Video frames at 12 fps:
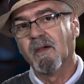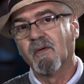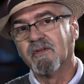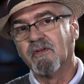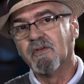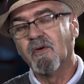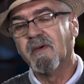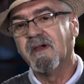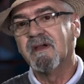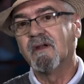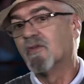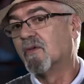Cuando yo
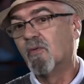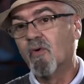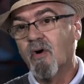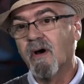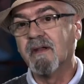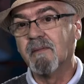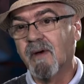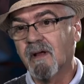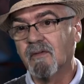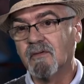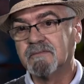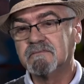veía los dibujos
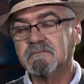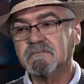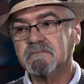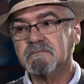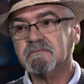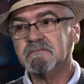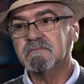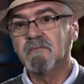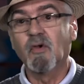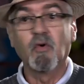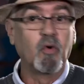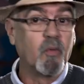animados,
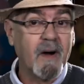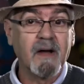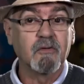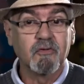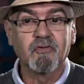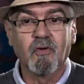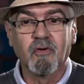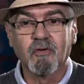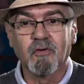cubanos o